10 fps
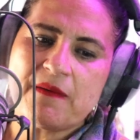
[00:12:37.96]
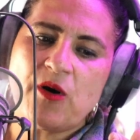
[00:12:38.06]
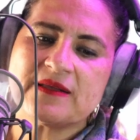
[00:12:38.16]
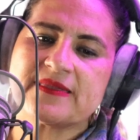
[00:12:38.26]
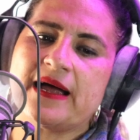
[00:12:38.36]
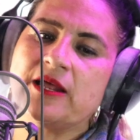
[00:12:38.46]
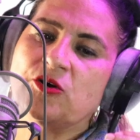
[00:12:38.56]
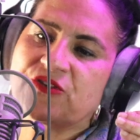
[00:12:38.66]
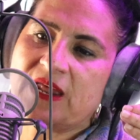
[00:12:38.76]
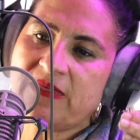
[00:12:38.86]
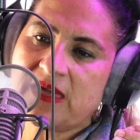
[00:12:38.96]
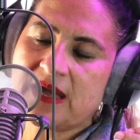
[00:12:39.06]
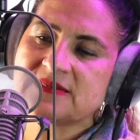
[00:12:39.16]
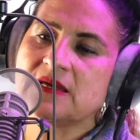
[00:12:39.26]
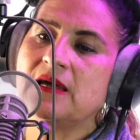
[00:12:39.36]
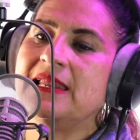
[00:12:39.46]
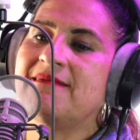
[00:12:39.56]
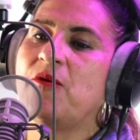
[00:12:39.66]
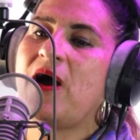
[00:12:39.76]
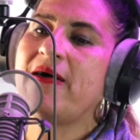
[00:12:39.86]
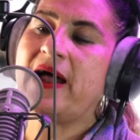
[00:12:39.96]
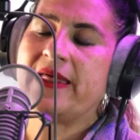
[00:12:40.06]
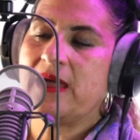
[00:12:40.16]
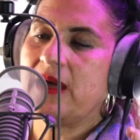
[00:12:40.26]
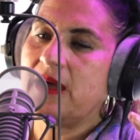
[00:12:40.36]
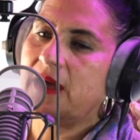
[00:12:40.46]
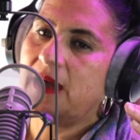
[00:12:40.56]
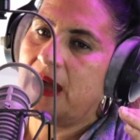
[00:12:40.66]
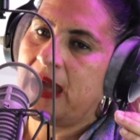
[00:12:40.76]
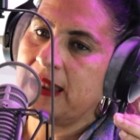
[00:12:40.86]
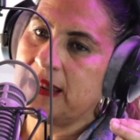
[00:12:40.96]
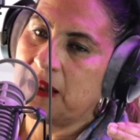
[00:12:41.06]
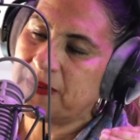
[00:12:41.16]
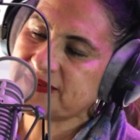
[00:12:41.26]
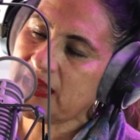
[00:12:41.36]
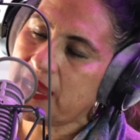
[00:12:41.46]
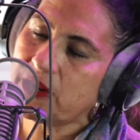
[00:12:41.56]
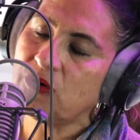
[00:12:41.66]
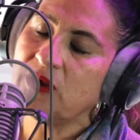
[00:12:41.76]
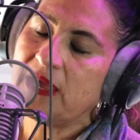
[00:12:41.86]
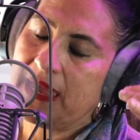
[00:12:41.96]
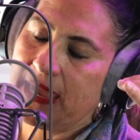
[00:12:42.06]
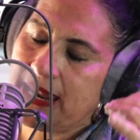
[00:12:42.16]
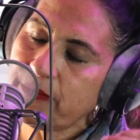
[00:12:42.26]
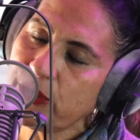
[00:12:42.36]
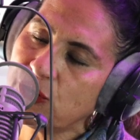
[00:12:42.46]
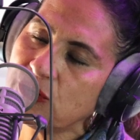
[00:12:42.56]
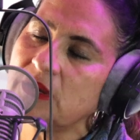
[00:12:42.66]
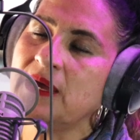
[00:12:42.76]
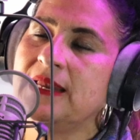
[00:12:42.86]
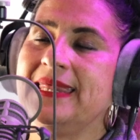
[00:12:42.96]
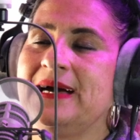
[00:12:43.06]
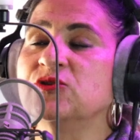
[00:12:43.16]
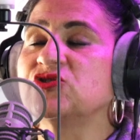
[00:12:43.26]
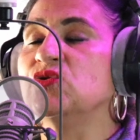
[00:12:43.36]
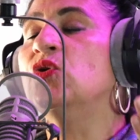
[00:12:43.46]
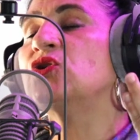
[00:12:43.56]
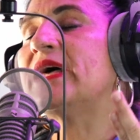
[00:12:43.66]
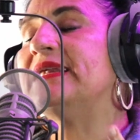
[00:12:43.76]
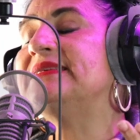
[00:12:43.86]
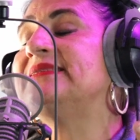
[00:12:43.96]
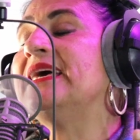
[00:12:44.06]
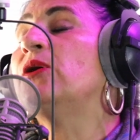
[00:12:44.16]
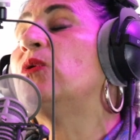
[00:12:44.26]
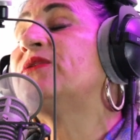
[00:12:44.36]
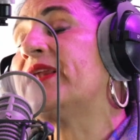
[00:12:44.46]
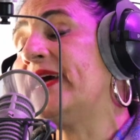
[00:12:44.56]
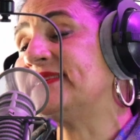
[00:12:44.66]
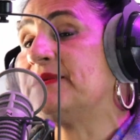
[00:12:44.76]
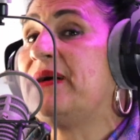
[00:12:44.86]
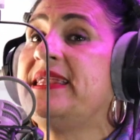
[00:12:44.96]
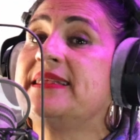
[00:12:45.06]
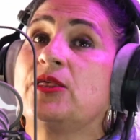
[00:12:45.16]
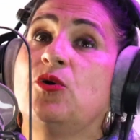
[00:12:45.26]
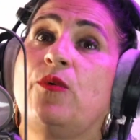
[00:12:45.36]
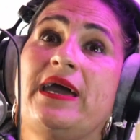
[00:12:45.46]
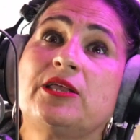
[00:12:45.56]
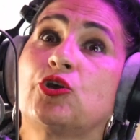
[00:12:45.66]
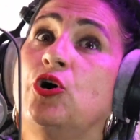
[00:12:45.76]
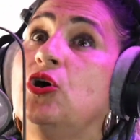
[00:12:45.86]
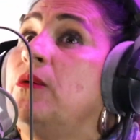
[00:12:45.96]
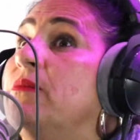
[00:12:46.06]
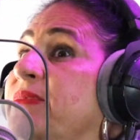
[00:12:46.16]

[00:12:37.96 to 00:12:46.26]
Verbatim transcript: vamos a estar los tres días, le vamos a dar al, pasajero el avión, le damos un hotel cinco estrellas. Imagínate, Dubái es todo